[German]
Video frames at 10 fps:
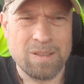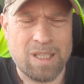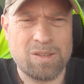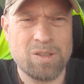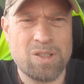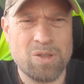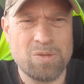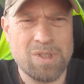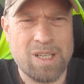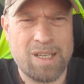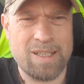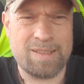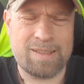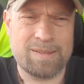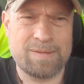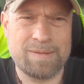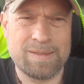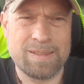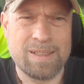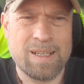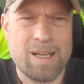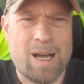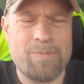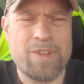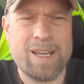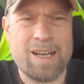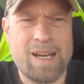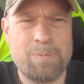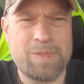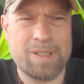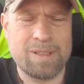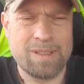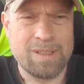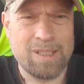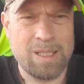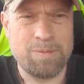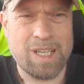Der deutsche Ungeist haben wir gehabt im